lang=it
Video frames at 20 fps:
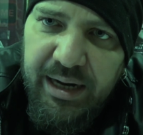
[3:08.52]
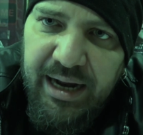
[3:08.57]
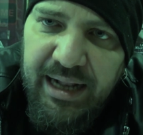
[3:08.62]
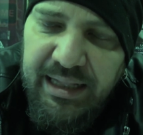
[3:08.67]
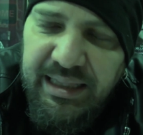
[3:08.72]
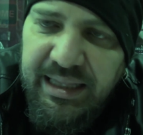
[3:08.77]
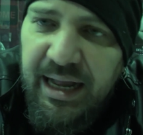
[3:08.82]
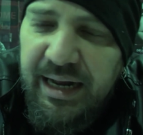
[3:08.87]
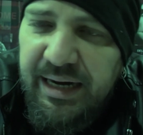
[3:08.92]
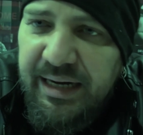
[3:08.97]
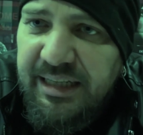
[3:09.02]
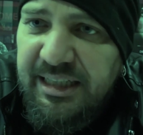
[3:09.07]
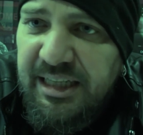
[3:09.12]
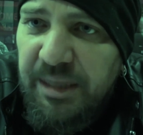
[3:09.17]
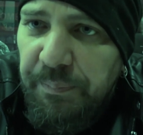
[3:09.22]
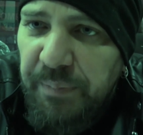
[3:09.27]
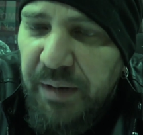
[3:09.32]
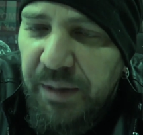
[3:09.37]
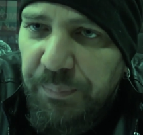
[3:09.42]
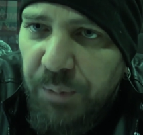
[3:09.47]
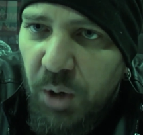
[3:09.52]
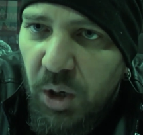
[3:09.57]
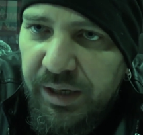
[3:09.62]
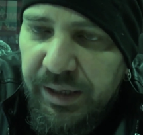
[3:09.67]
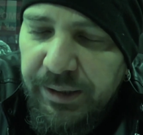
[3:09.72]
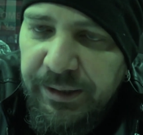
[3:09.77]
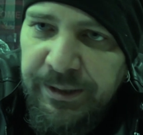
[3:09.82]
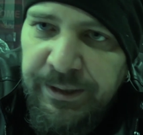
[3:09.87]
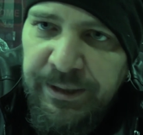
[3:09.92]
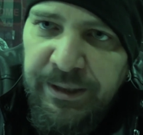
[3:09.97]
cult anche se per
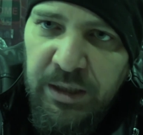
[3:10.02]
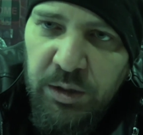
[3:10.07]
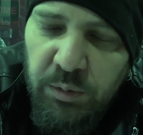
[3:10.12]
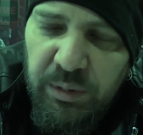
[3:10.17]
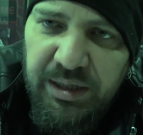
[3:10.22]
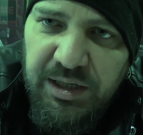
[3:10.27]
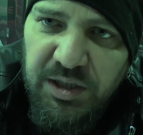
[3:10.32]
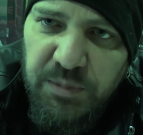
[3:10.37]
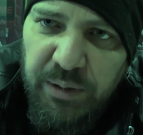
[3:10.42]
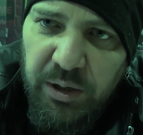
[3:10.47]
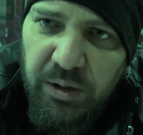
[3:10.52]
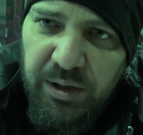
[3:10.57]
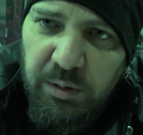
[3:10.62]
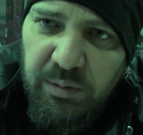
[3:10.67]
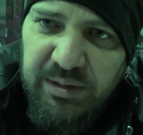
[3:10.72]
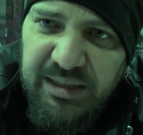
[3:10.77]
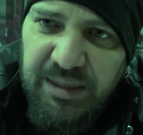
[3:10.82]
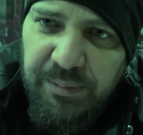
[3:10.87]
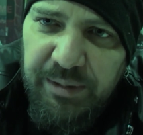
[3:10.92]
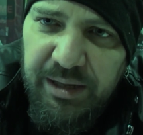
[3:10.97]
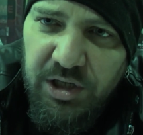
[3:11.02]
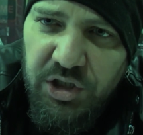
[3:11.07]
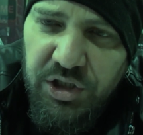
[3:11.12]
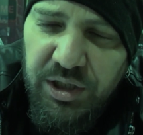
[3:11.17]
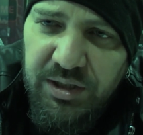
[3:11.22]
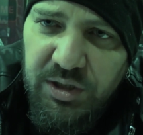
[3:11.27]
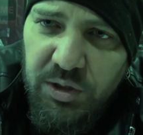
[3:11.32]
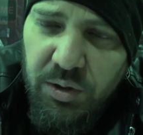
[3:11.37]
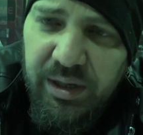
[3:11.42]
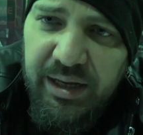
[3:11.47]
pochi. Quindi spero che questa mia
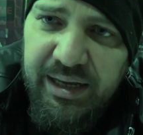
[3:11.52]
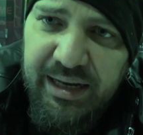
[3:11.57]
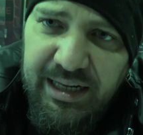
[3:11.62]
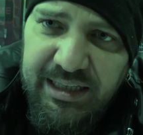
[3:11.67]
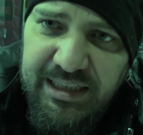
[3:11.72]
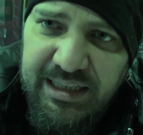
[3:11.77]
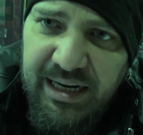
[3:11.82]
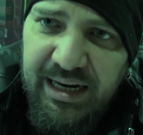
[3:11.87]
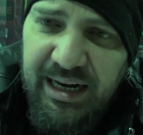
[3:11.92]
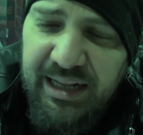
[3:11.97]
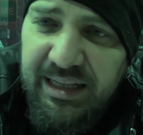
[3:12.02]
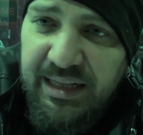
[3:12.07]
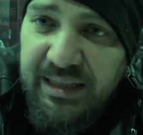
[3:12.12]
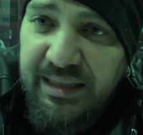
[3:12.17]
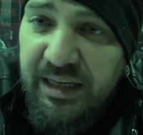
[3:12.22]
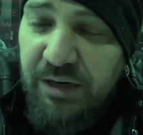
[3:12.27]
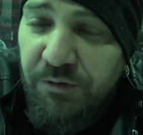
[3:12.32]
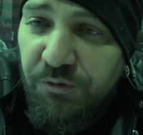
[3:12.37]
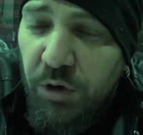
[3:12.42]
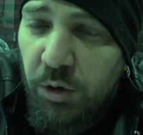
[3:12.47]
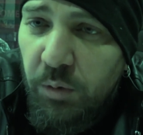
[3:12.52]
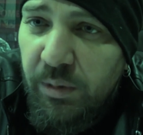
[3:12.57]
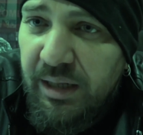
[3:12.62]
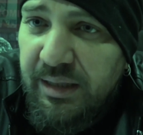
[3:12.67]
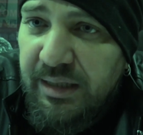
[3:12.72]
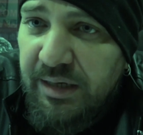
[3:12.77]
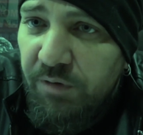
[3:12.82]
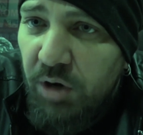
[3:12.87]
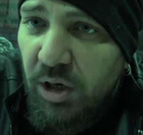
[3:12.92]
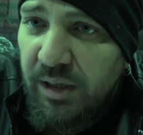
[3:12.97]
recensione, grazie a Nathan, tiri fuori
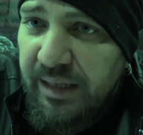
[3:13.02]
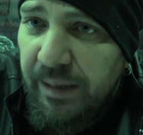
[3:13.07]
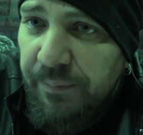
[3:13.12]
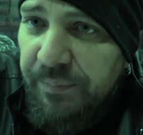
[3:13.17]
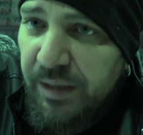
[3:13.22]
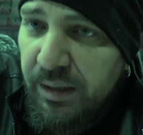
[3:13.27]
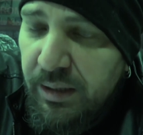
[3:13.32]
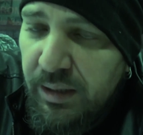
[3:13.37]
un'altra volta